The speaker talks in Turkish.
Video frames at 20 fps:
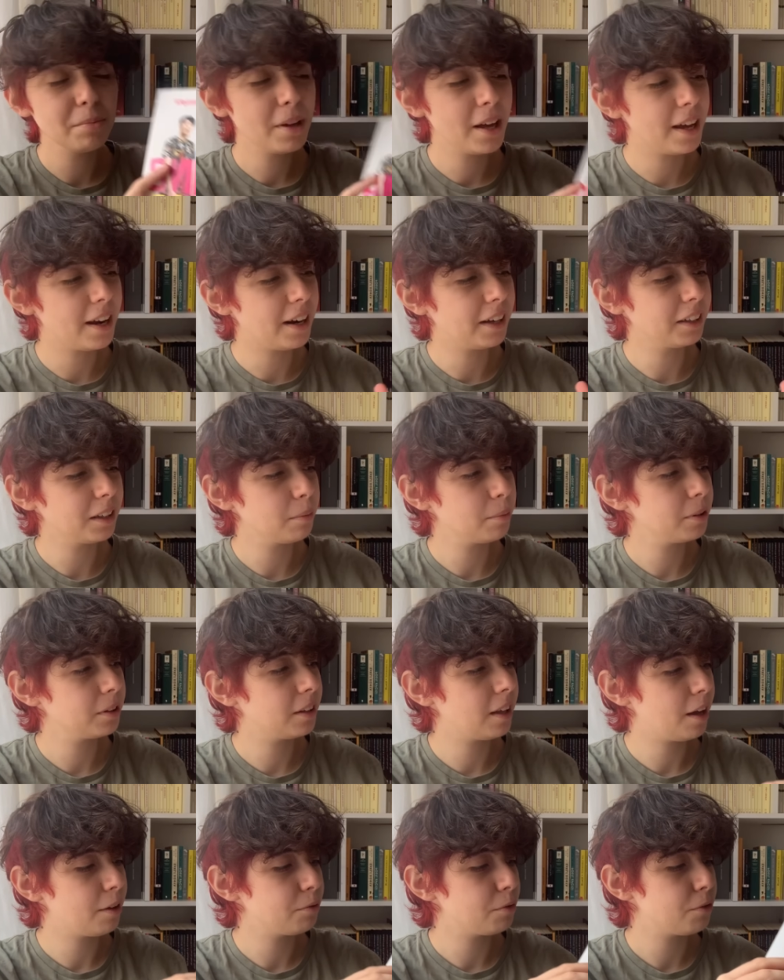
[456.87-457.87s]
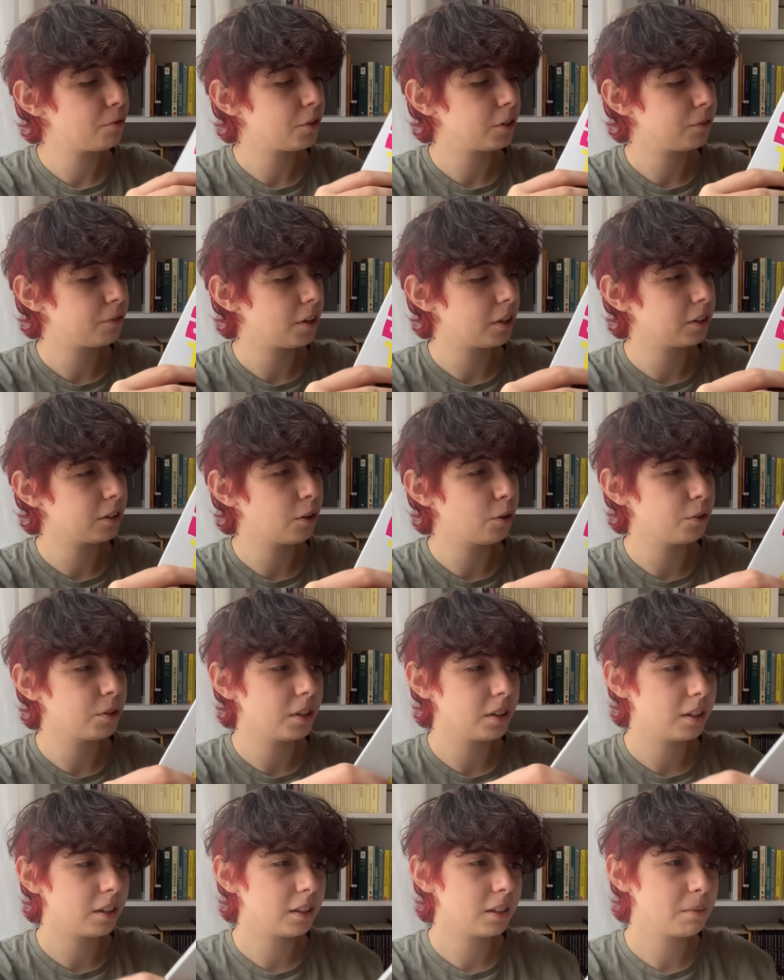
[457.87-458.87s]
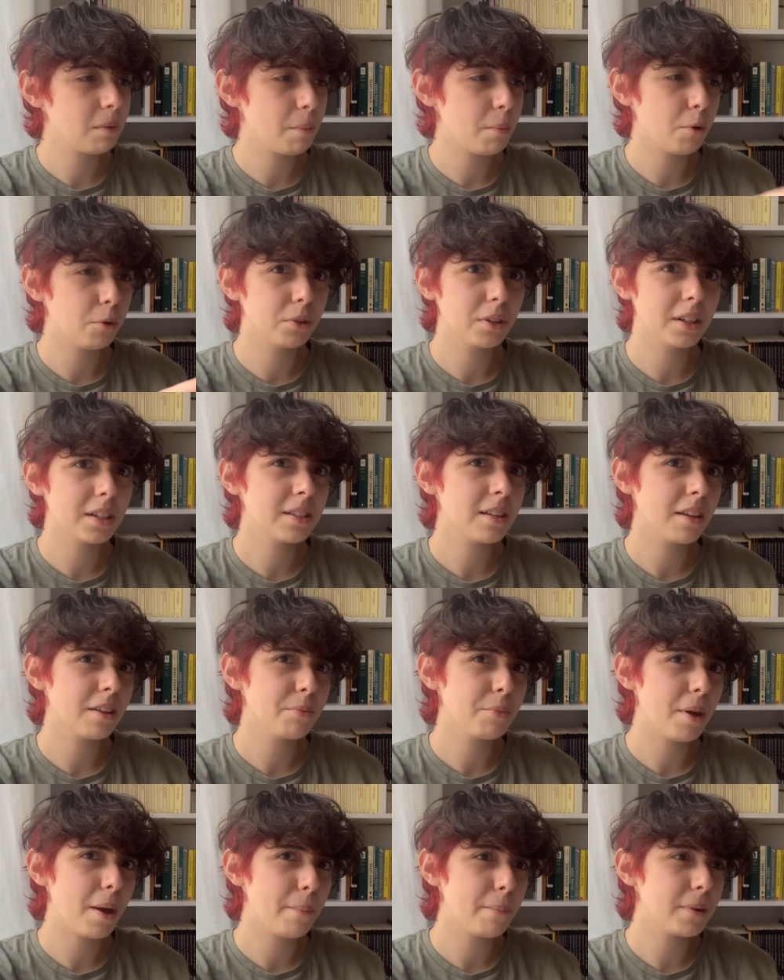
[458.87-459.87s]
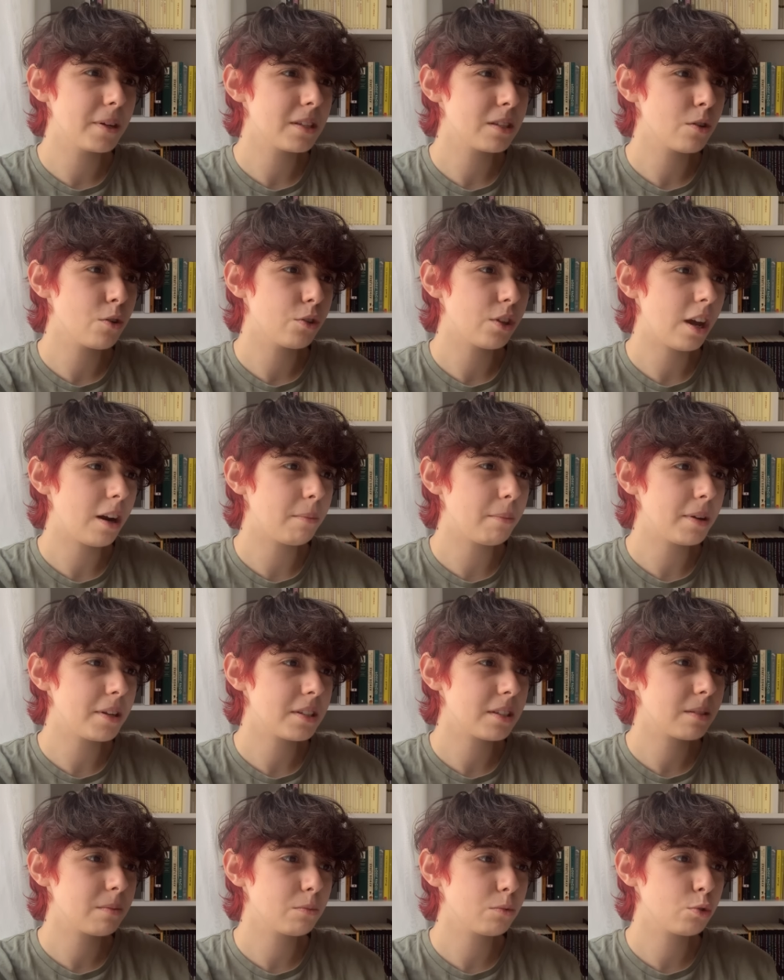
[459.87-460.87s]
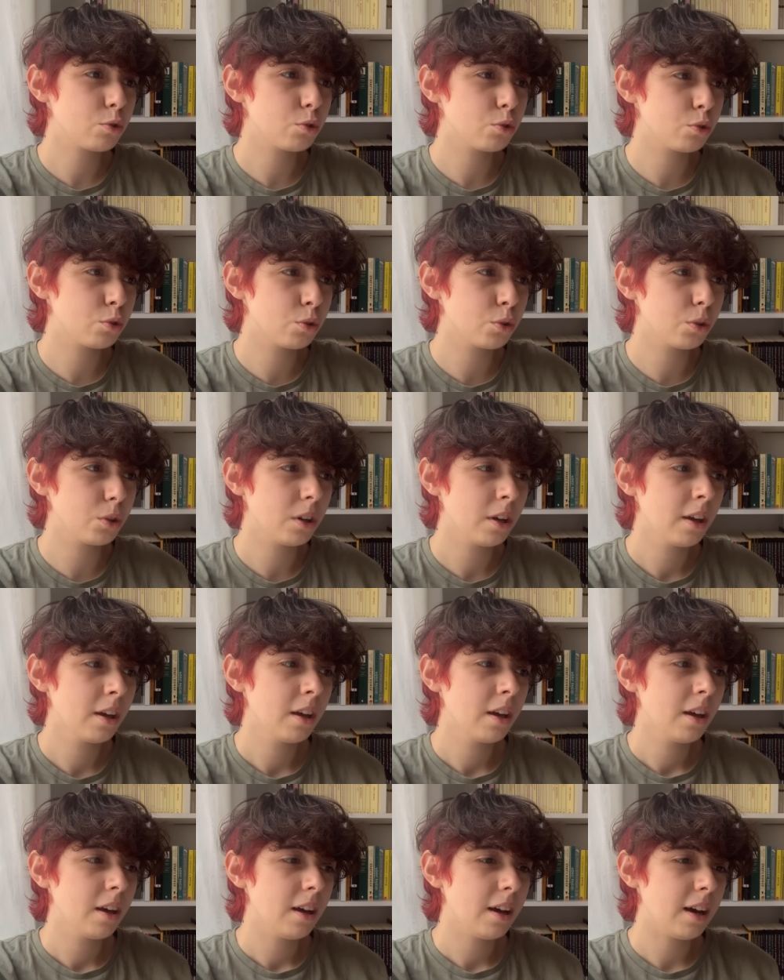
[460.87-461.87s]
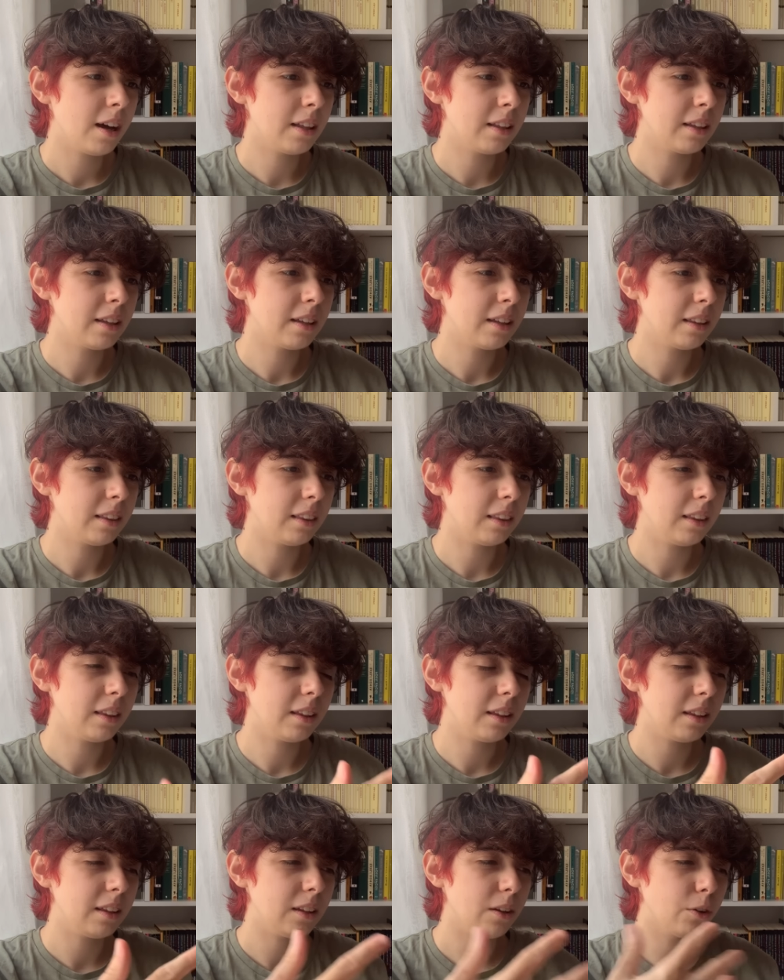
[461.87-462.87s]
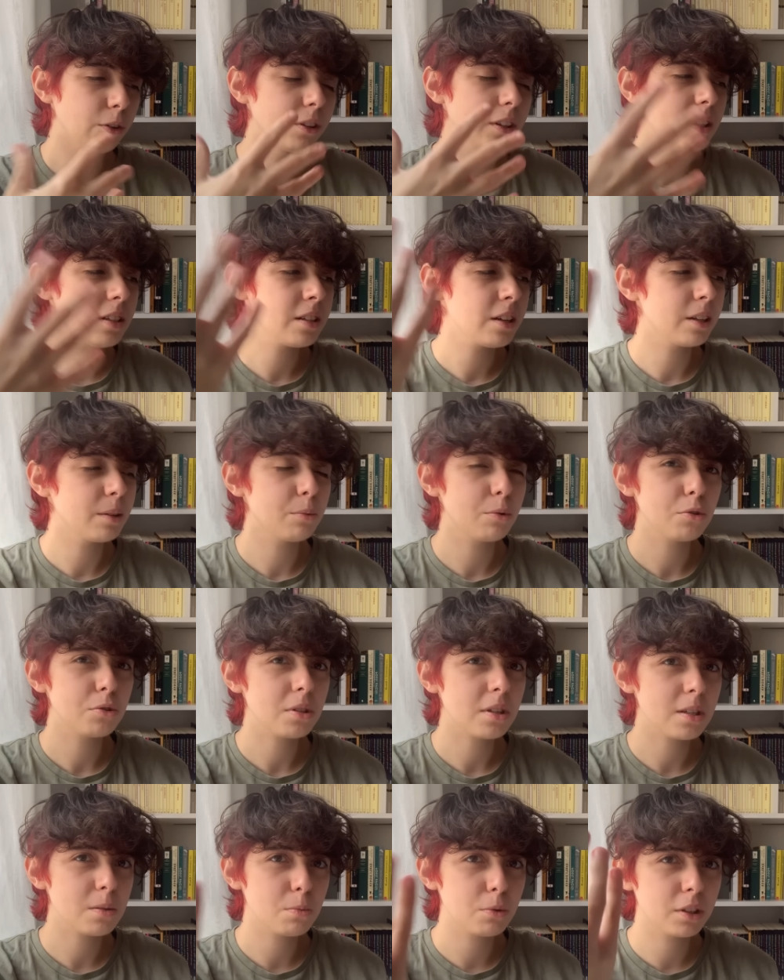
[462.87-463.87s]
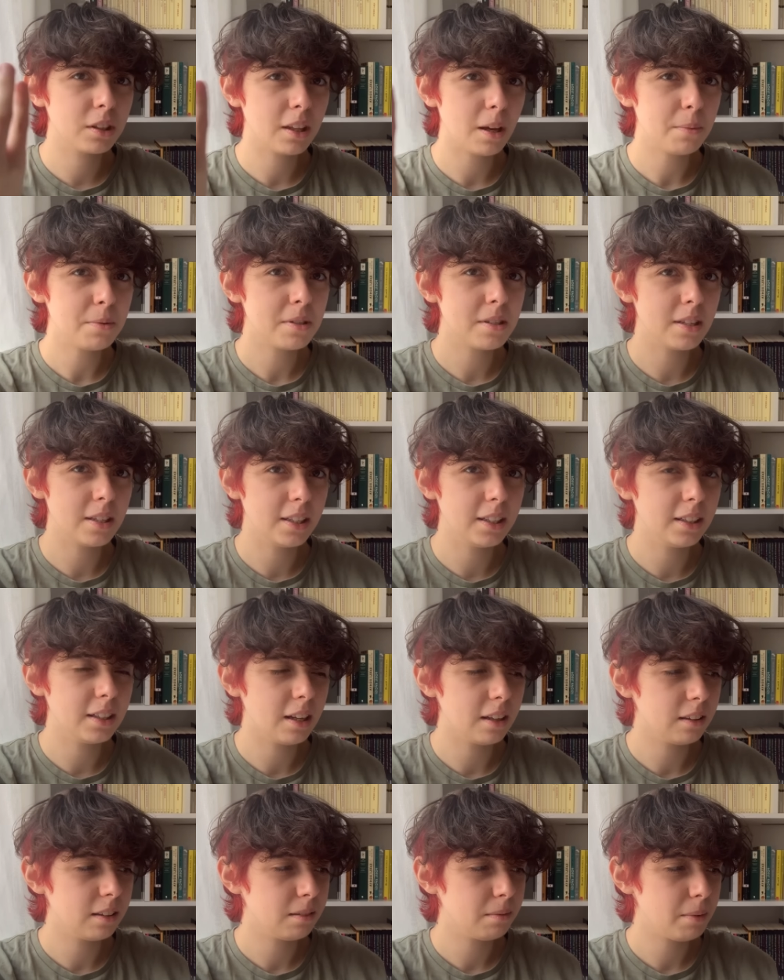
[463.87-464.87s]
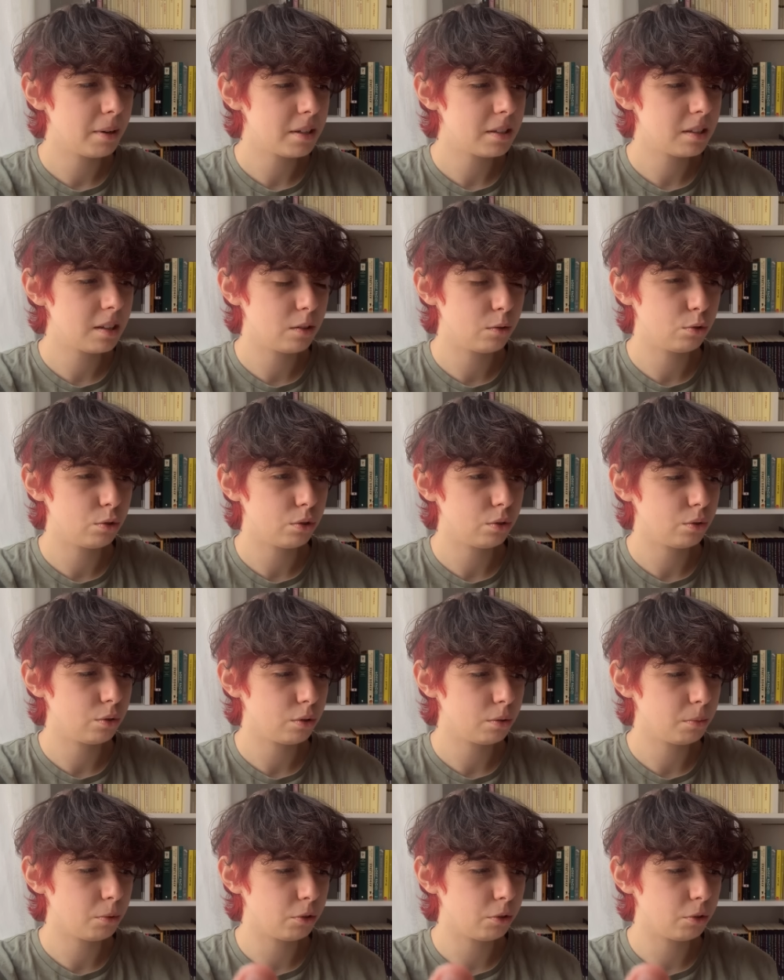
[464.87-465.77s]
herhangi bir Dan Murphy fanına önerirdim ama onları tanımayan birisine önermezdim çünkü hani onları tanımıyorsanız bu kitap sizi ilgilendirmez diye düşünüyorum.